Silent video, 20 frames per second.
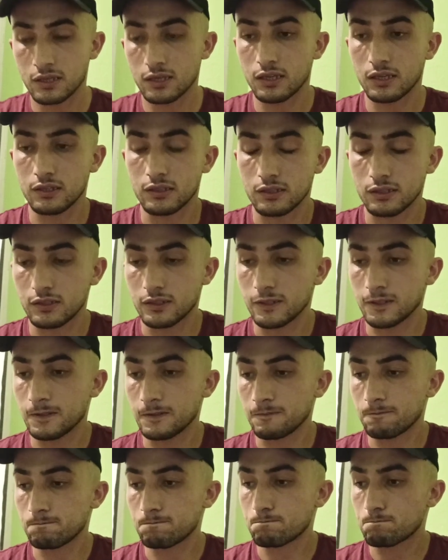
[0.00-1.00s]
e,
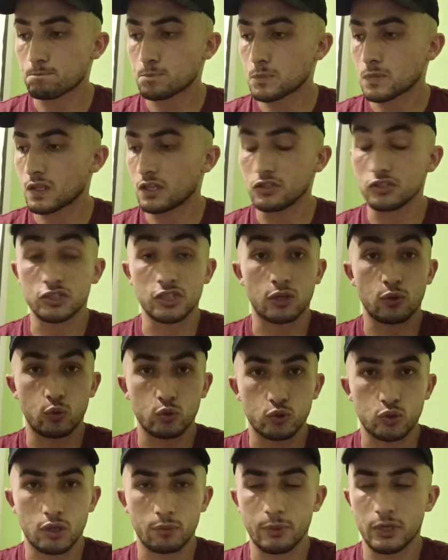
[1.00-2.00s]
ince
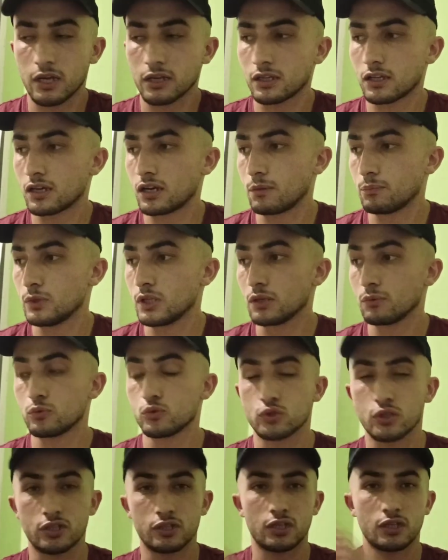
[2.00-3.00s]
kontraplakla kaplayıp
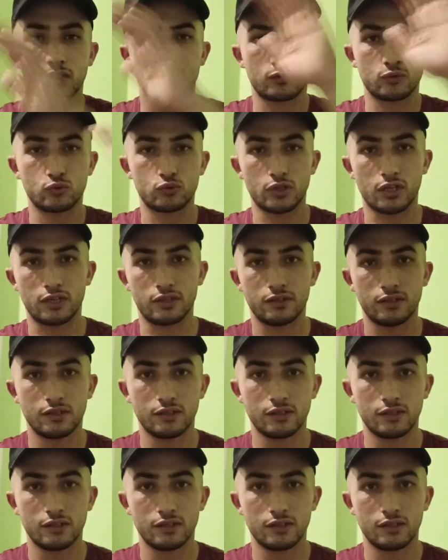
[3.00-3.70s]
üzerine güzel